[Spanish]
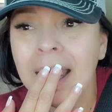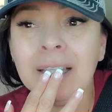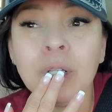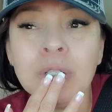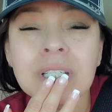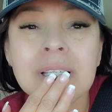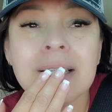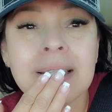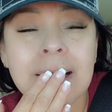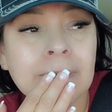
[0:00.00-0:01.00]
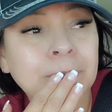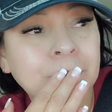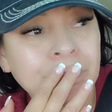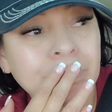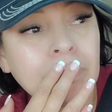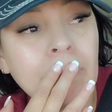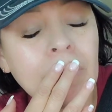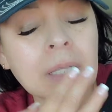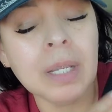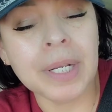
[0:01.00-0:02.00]
Entonces, este,
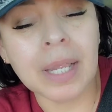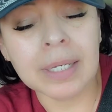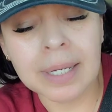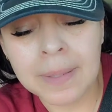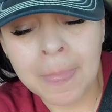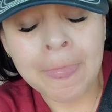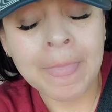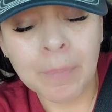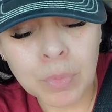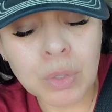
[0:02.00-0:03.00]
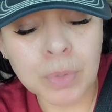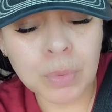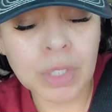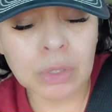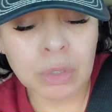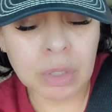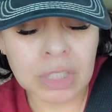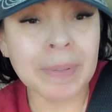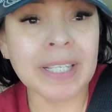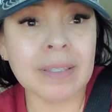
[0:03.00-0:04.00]
de verdad que muy, muy bonito
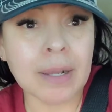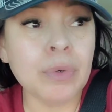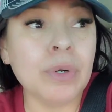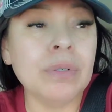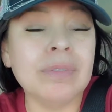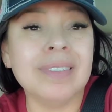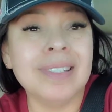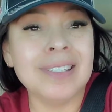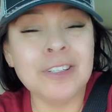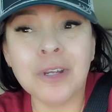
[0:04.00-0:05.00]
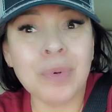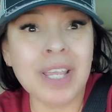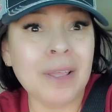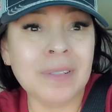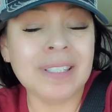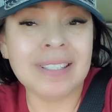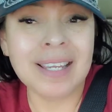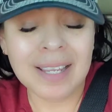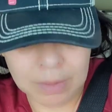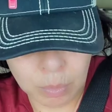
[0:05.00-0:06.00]
espectáculo. Yo voy a donde
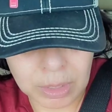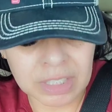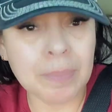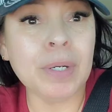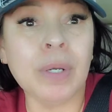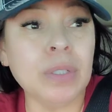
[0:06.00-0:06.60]
sea, siempre y cuando